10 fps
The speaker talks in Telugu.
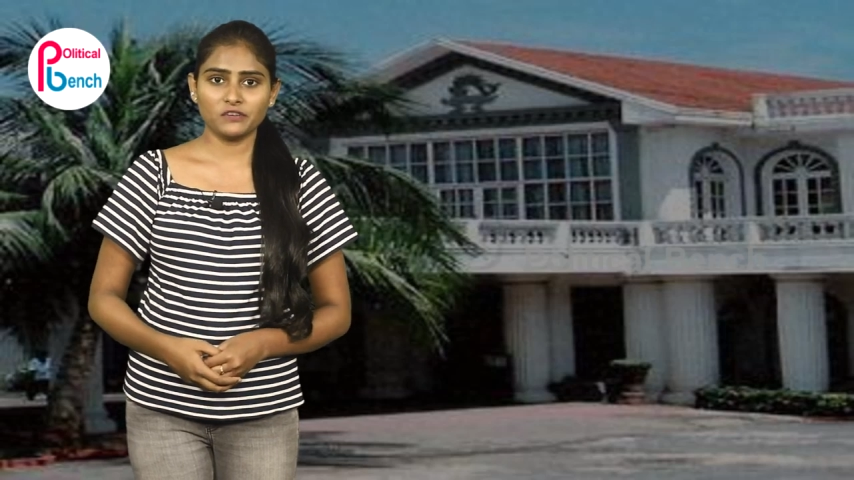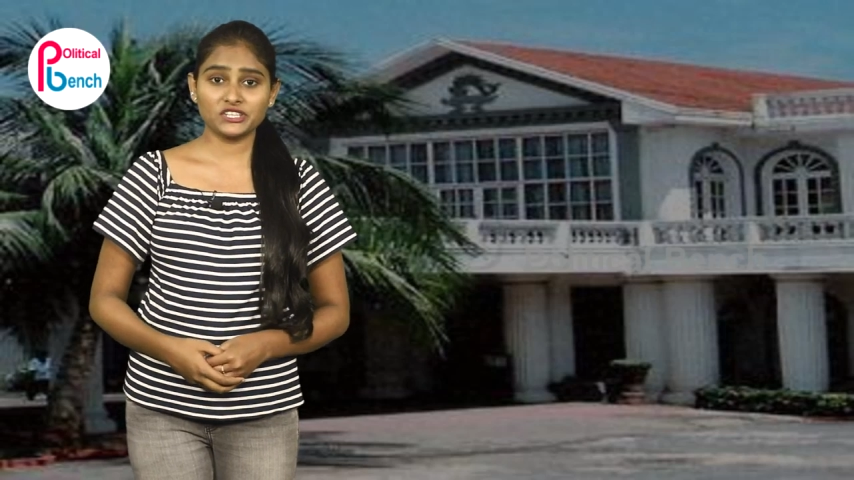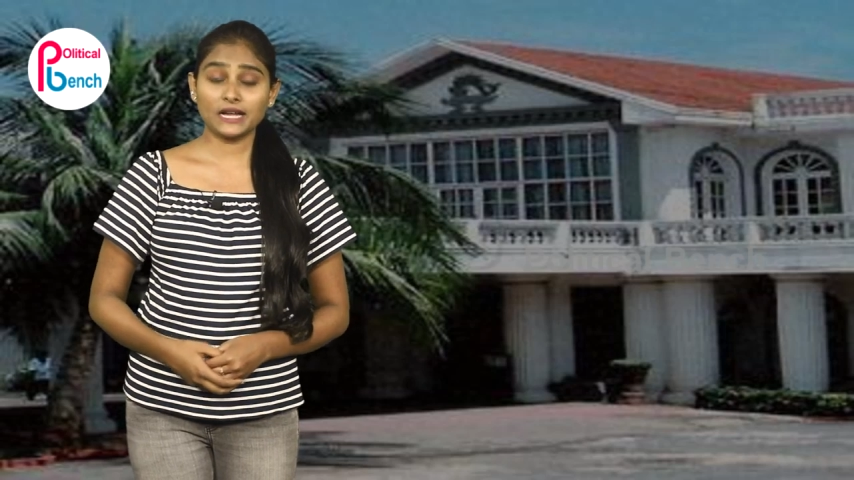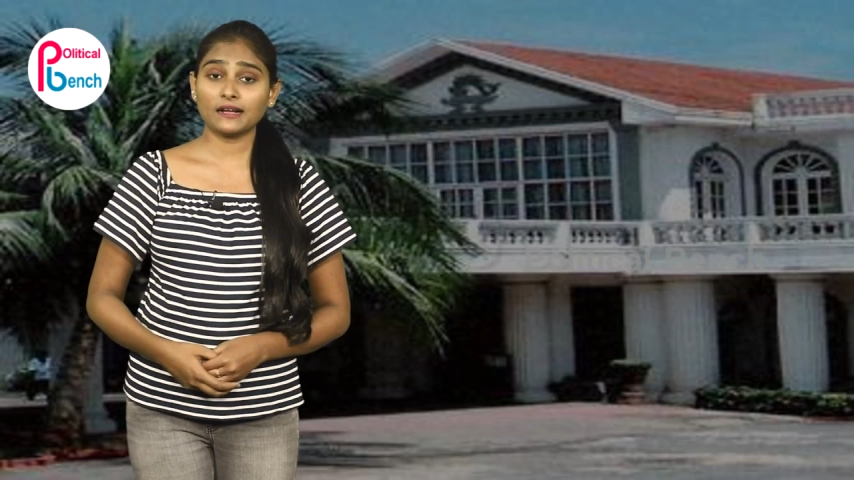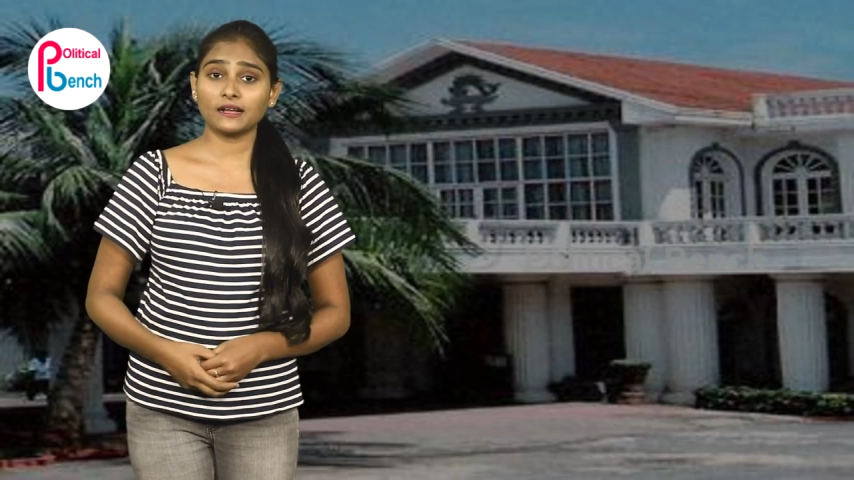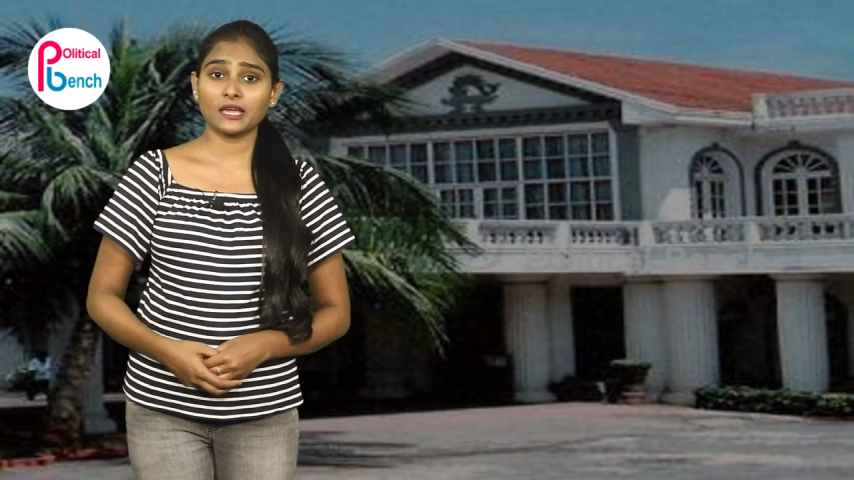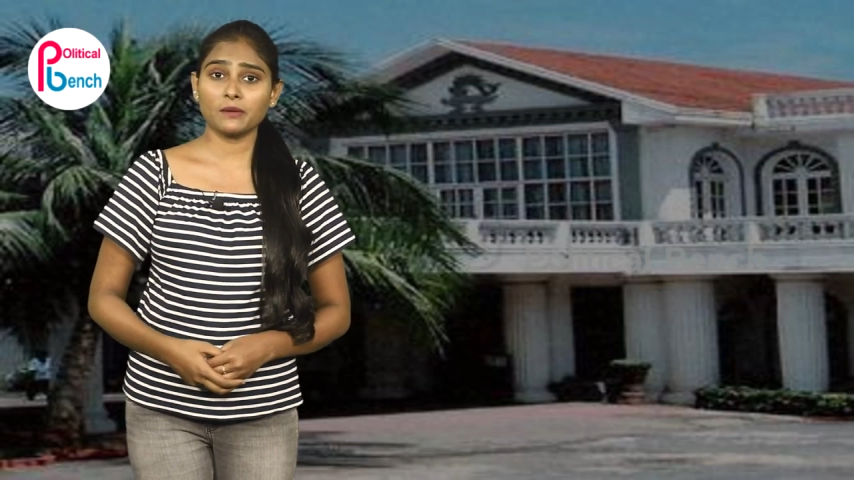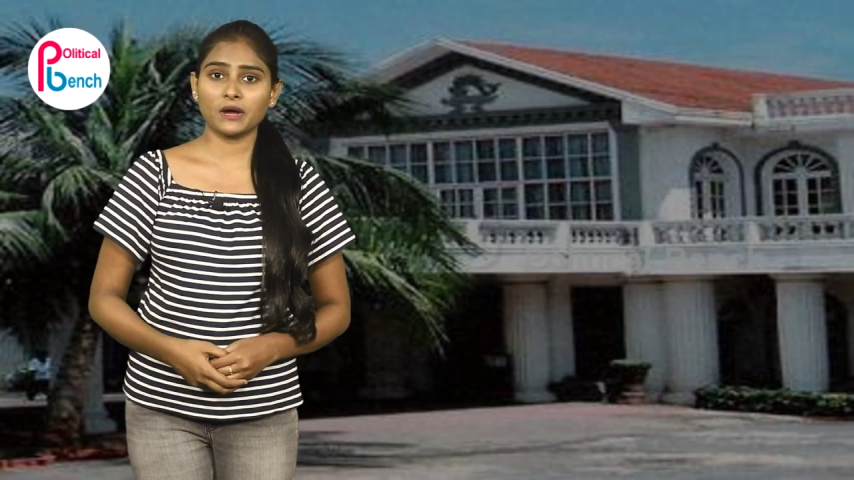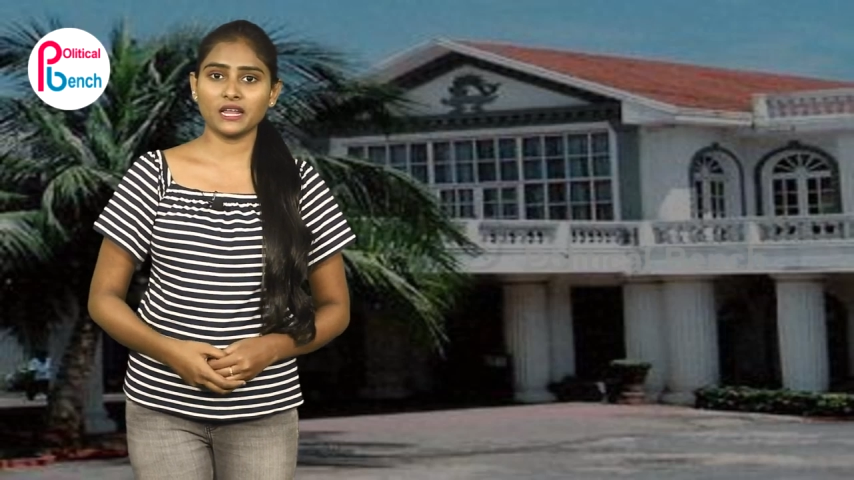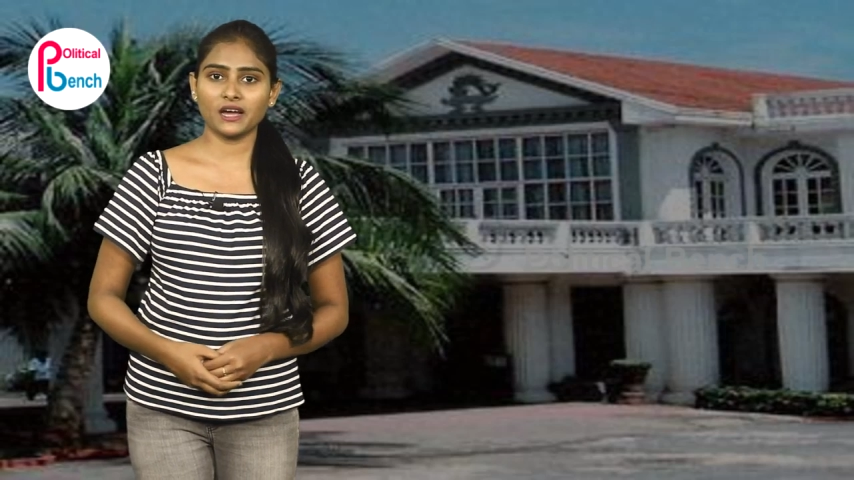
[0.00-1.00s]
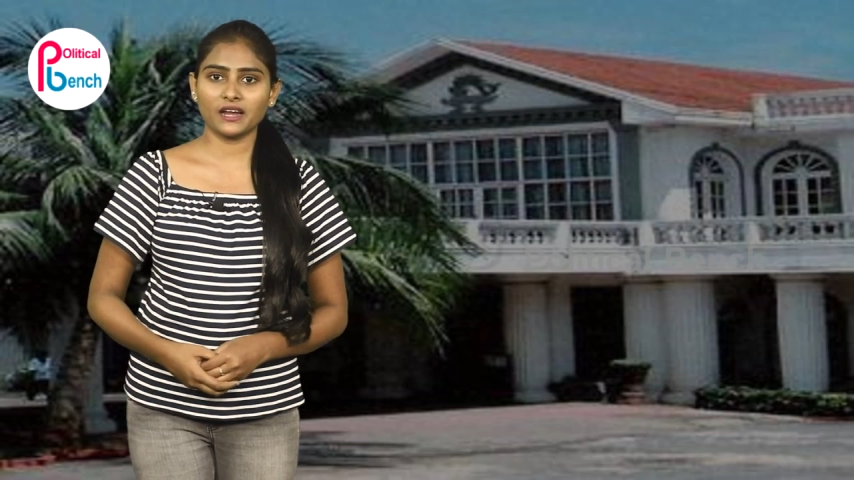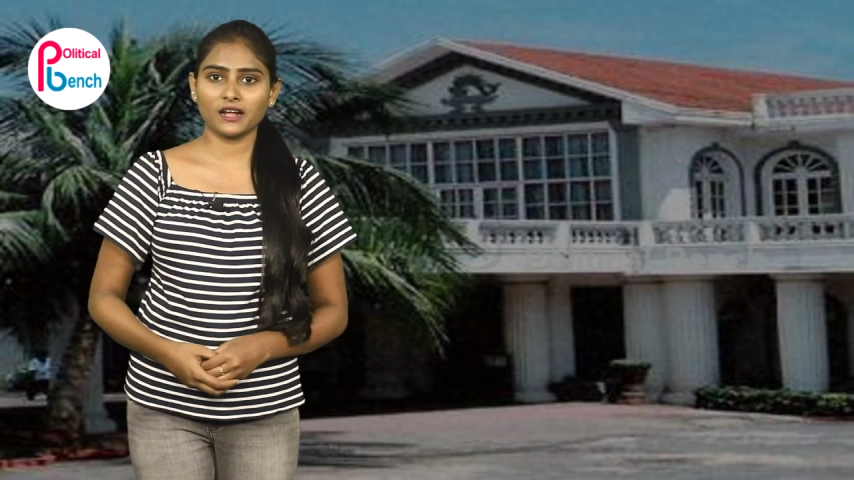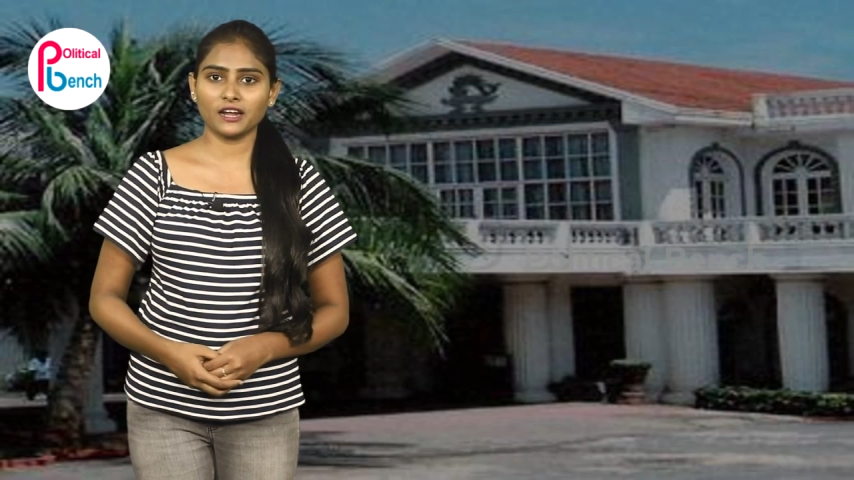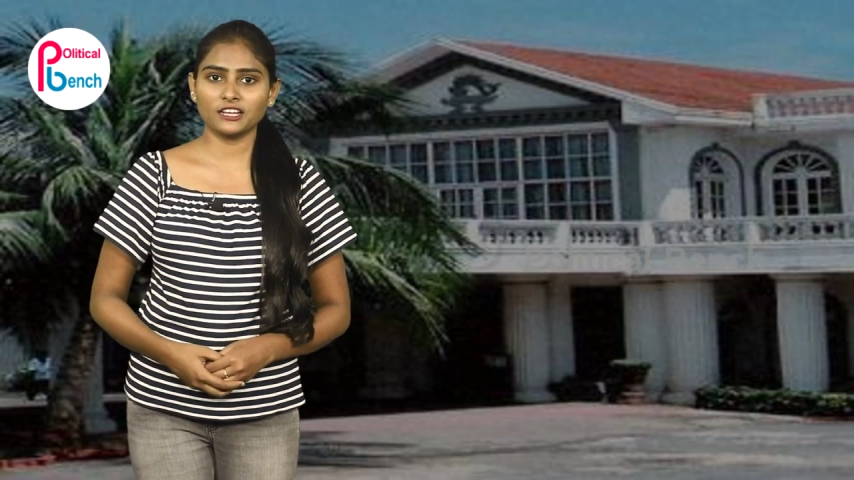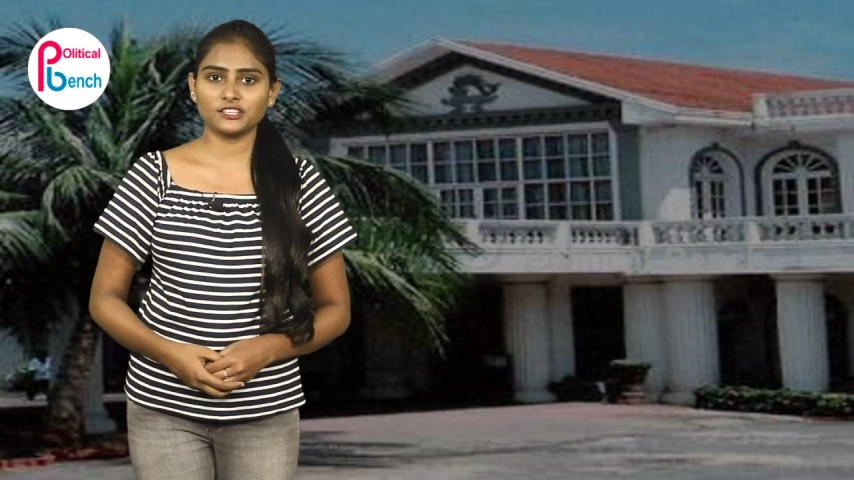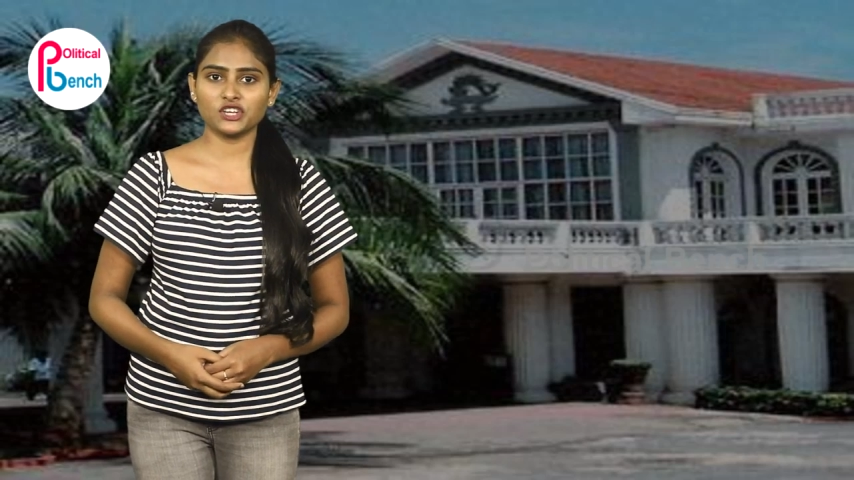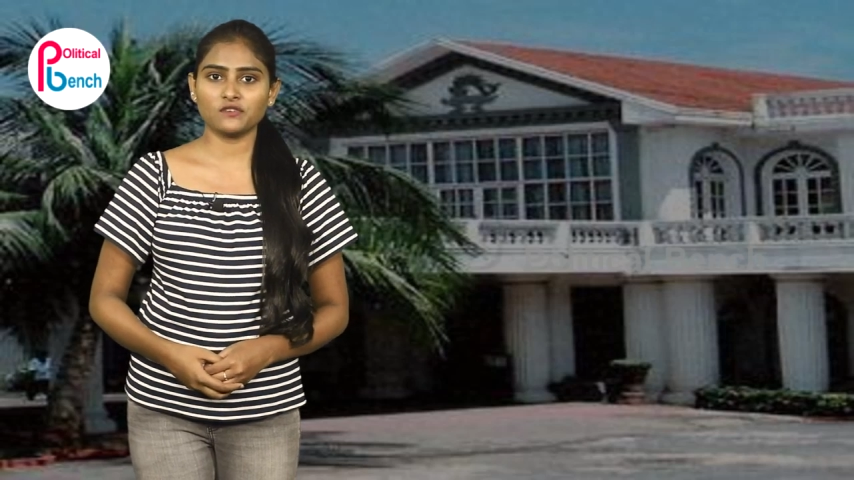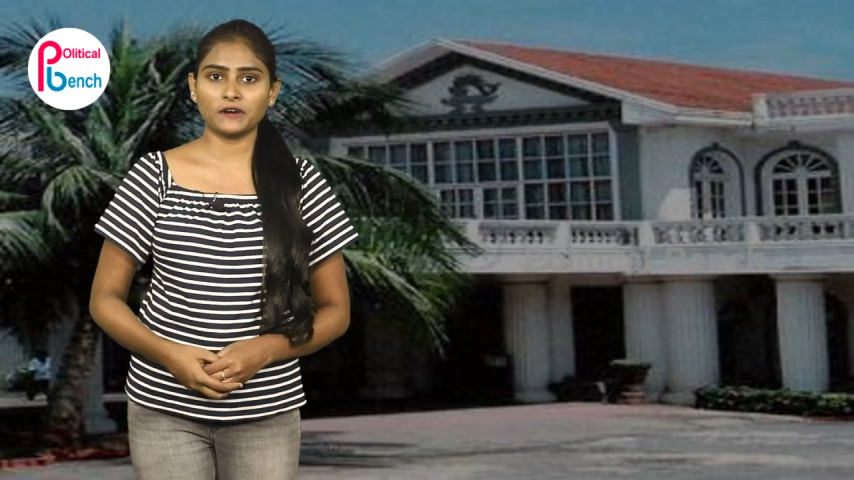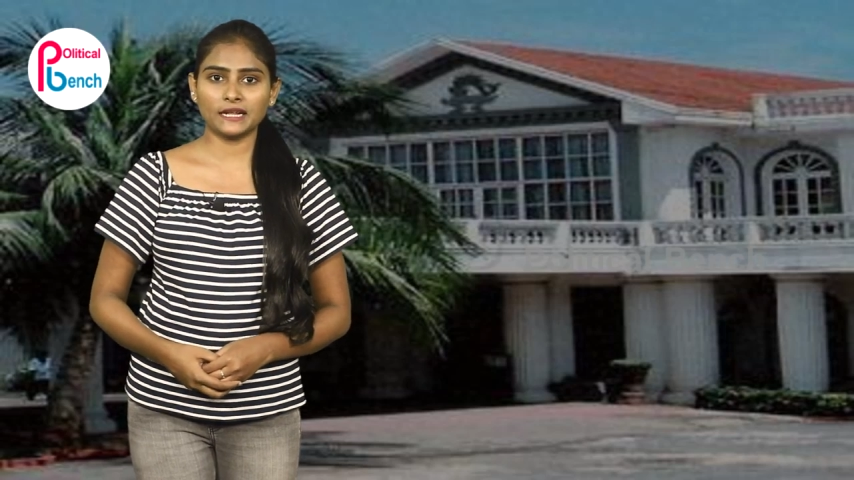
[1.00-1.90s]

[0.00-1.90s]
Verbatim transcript: విశాఖకే మణిహారంగా నిలిచే